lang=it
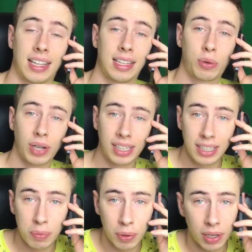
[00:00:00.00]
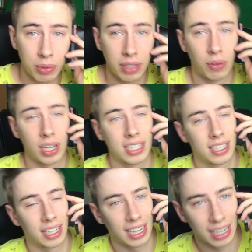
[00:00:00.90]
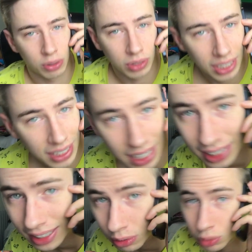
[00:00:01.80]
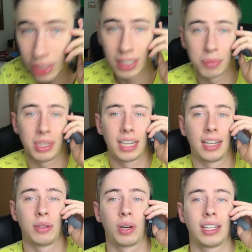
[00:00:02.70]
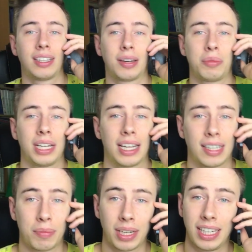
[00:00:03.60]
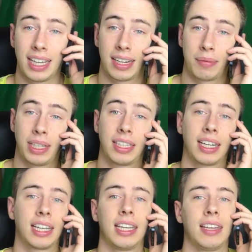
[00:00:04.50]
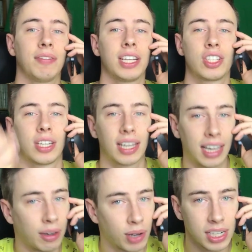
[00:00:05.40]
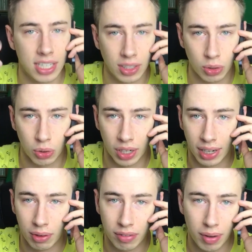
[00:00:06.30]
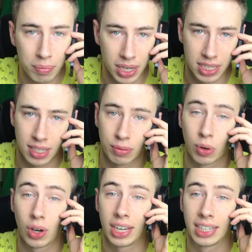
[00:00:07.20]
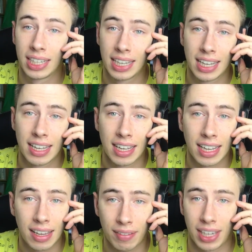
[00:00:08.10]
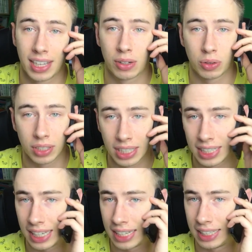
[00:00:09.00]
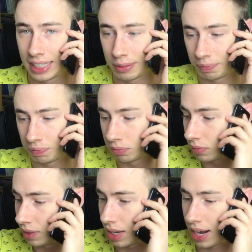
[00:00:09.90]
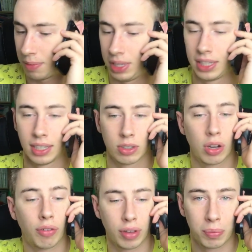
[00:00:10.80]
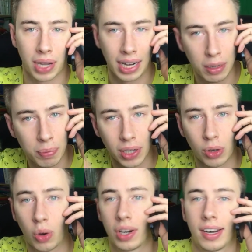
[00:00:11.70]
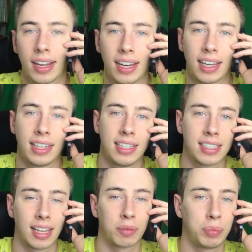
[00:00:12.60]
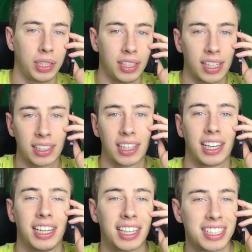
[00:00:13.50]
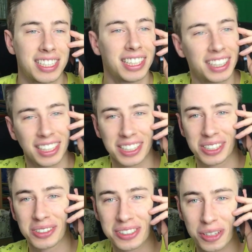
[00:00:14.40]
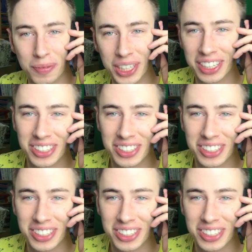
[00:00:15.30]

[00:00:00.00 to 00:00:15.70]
di quel tipo e che quindi vuole essere accontentata in, un determina, in una determinata maniera, mentre chi invece è un calciatore ha una fan base che vuole che venga accontentata tramite, non so, firmargli il pallone, regalargli gli scarpini, regalargli i calzetti, adesso non so perché